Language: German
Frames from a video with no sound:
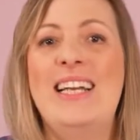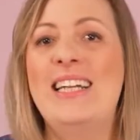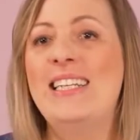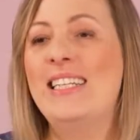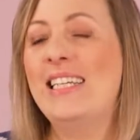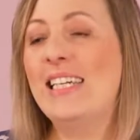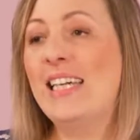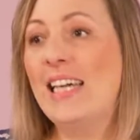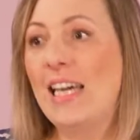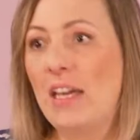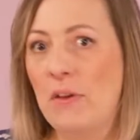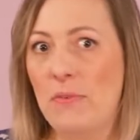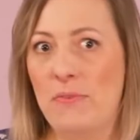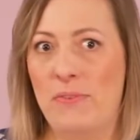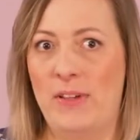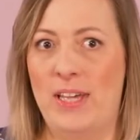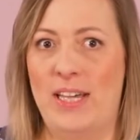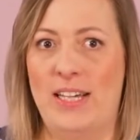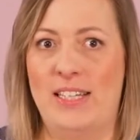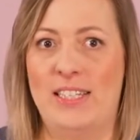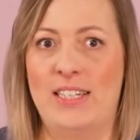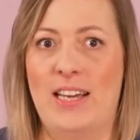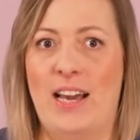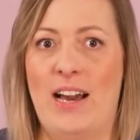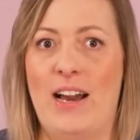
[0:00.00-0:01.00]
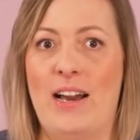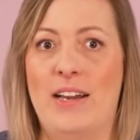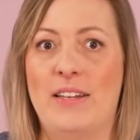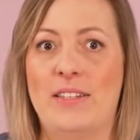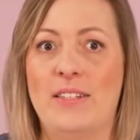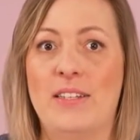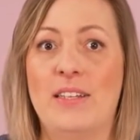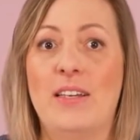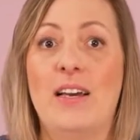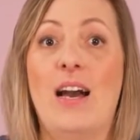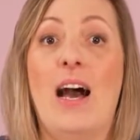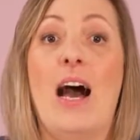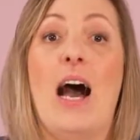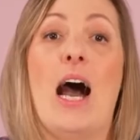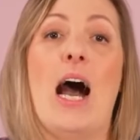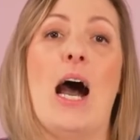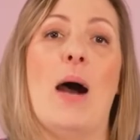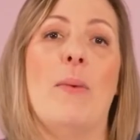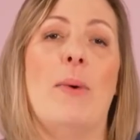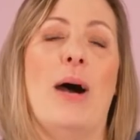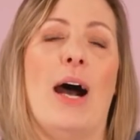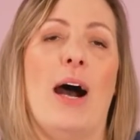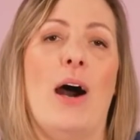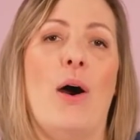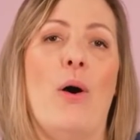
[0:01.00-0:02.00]
die Gehfähigkeit,
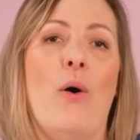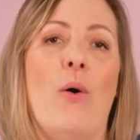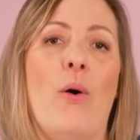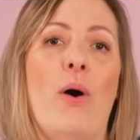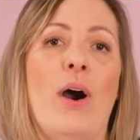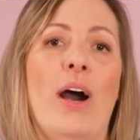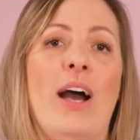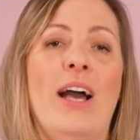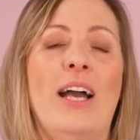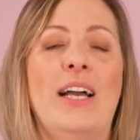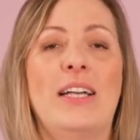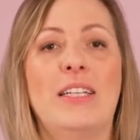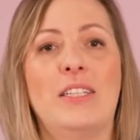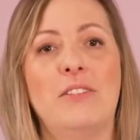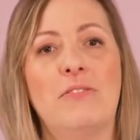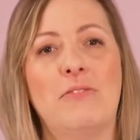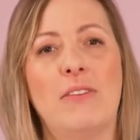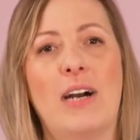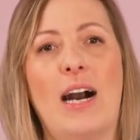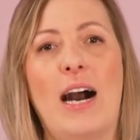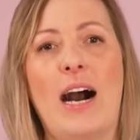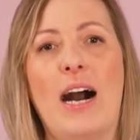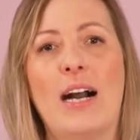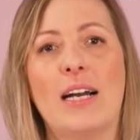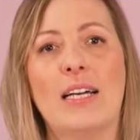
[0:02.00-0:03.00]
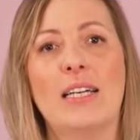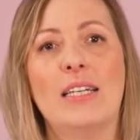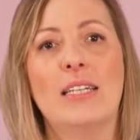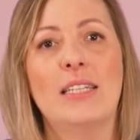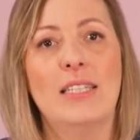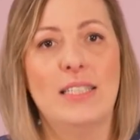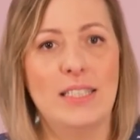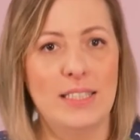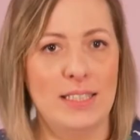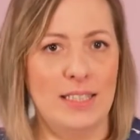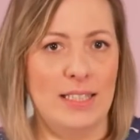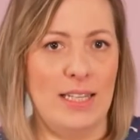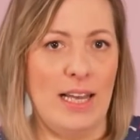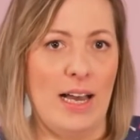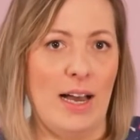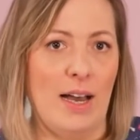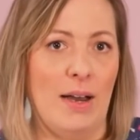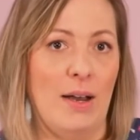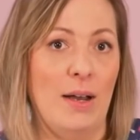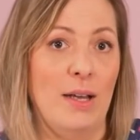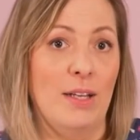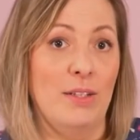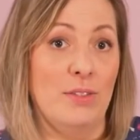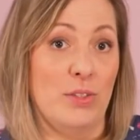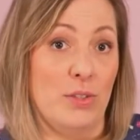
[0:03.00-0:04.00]
aber auch die Frage, ist der
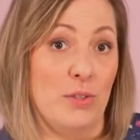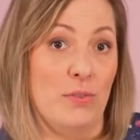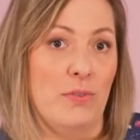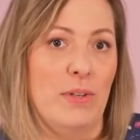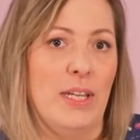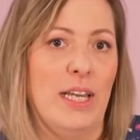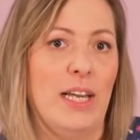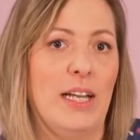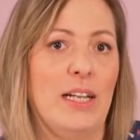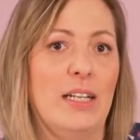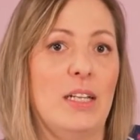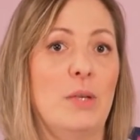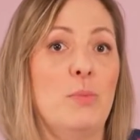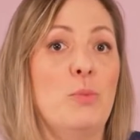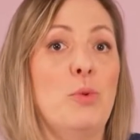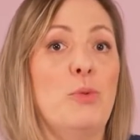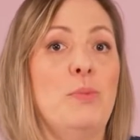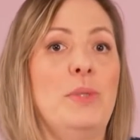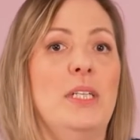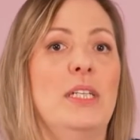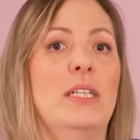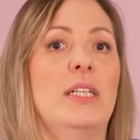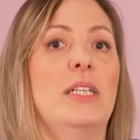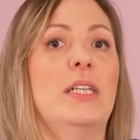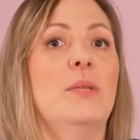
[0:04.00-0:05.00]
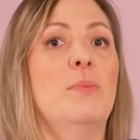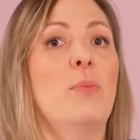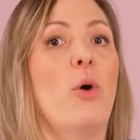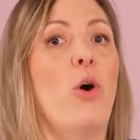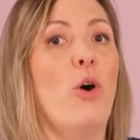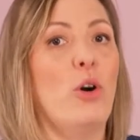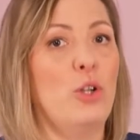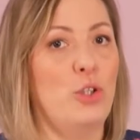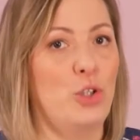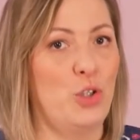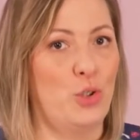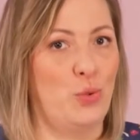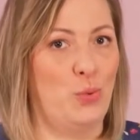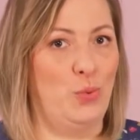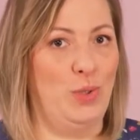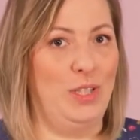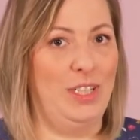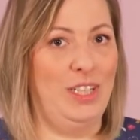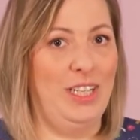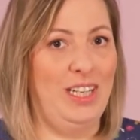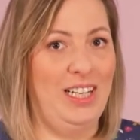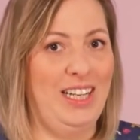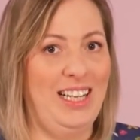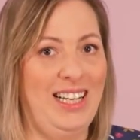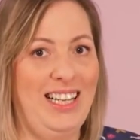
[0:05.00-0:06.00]
zu pflegende mobil im Rollstuhl.
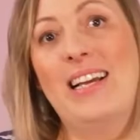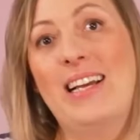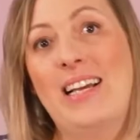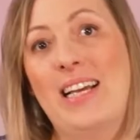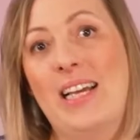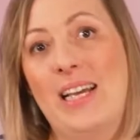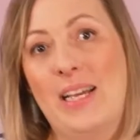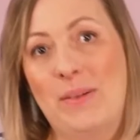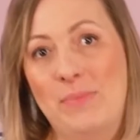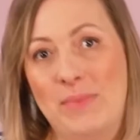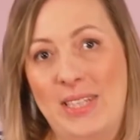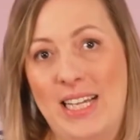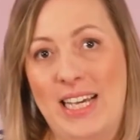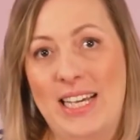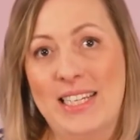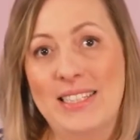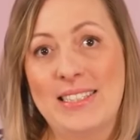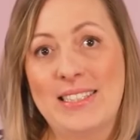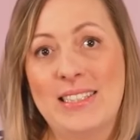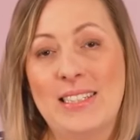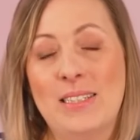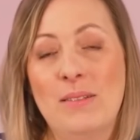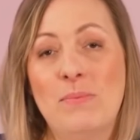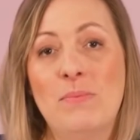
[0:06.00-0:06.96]
Im nächsten